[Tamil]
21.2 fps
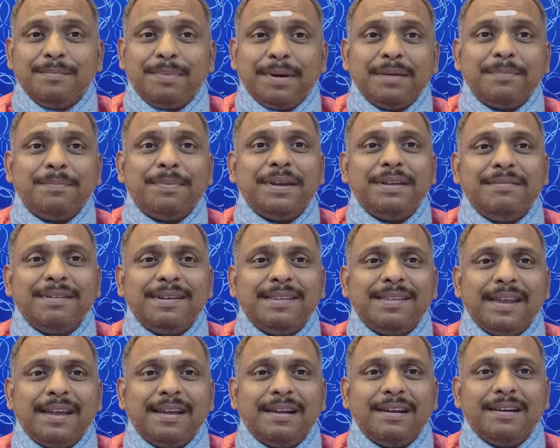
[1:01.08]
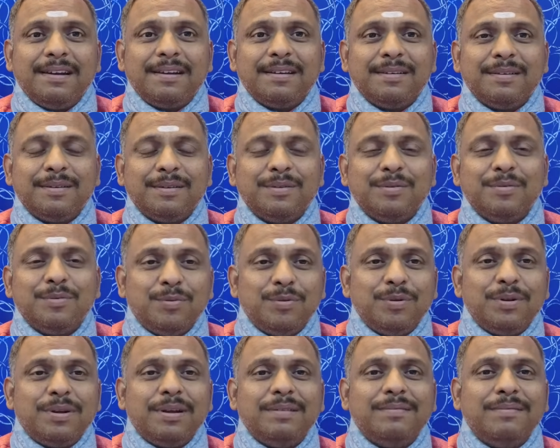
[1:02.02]
பண பரிவர்த்தனைகள் நடக்கிறதும்
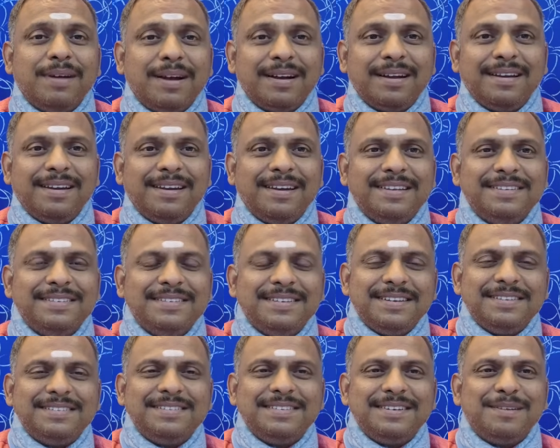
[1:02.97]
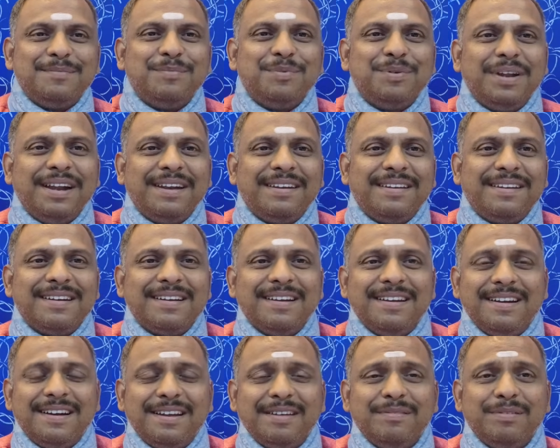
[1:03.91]
குடுக்கல் வாங்கலில் சின்ன சின்ன
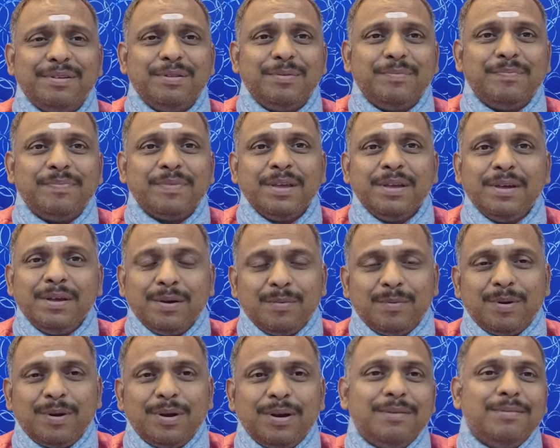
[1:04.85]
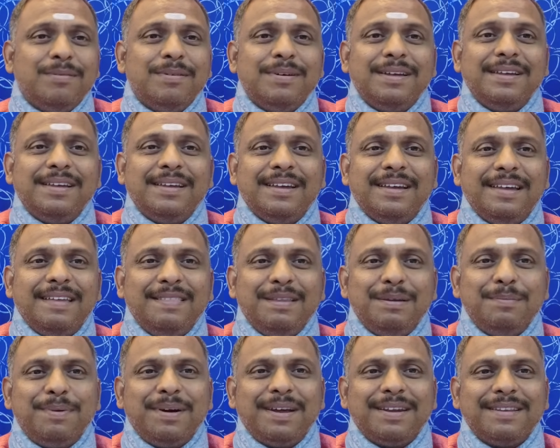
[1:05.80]
முன்னேற்றங்கள் அடைவதும் ஓரளவுக்கு
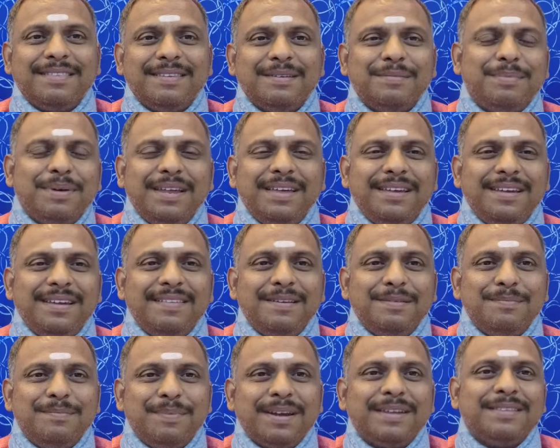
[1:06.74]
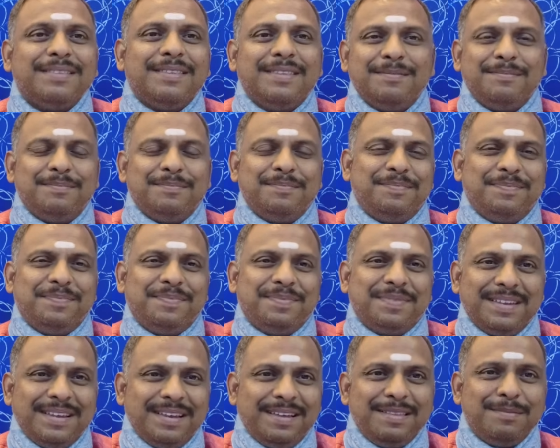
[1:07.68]
எதிர்பார்த்தபடி எதிர்பார்த்த
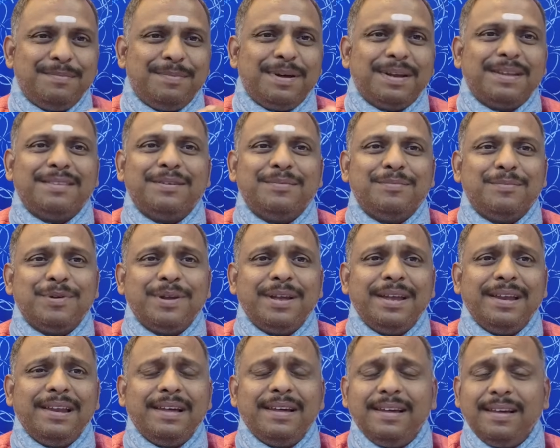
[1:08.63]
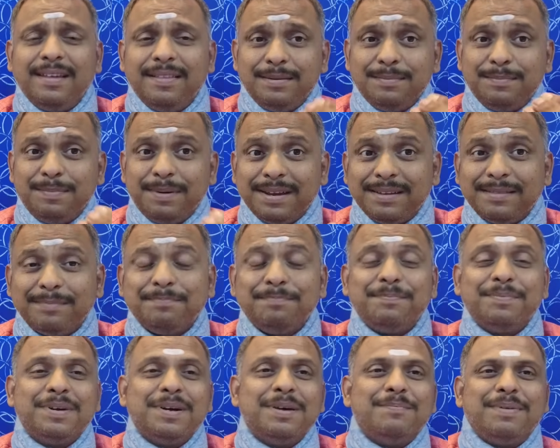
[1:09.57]
எதிர்பார்த்த முறையில்
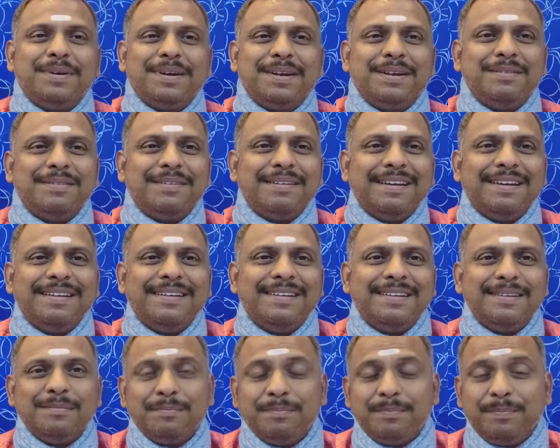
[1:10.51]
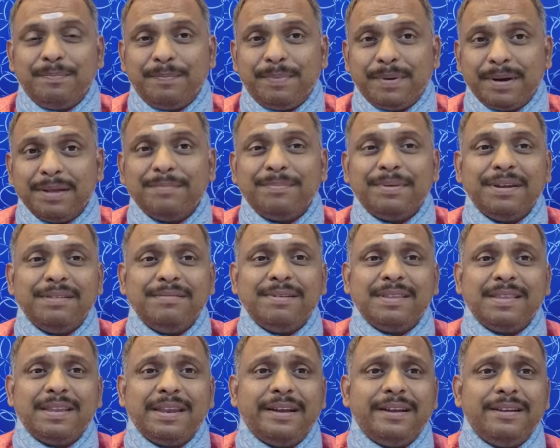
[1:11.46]
எதிர்பார்க்கப்பட்டவர்களுக்கு பண
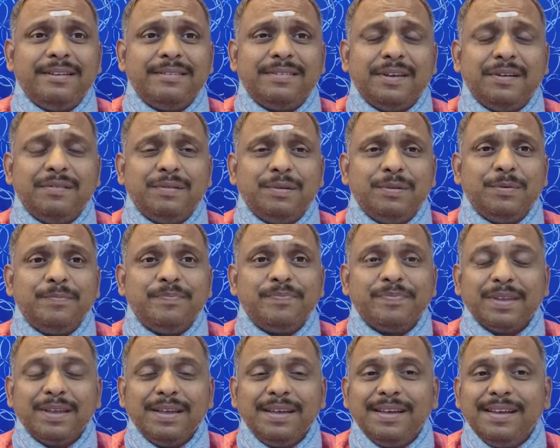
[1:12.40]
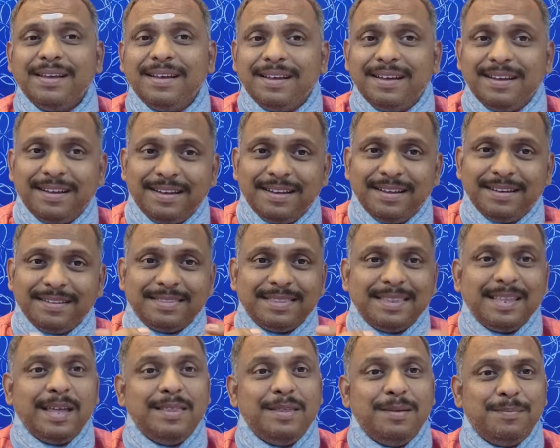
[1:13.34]
பரிவர்த்தனைகள் செய்வதும்
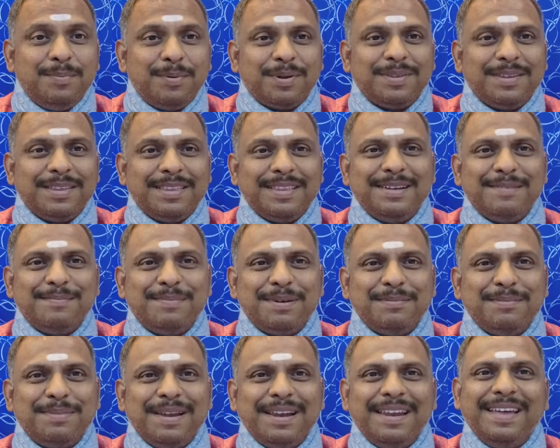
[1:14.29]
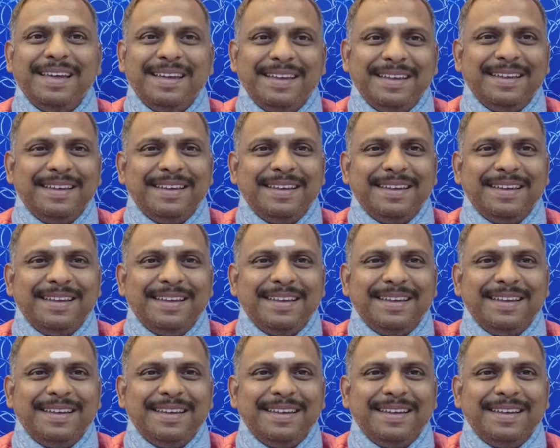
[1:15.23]
தேதி பிறந்ததுக்கு அப்புறமேலே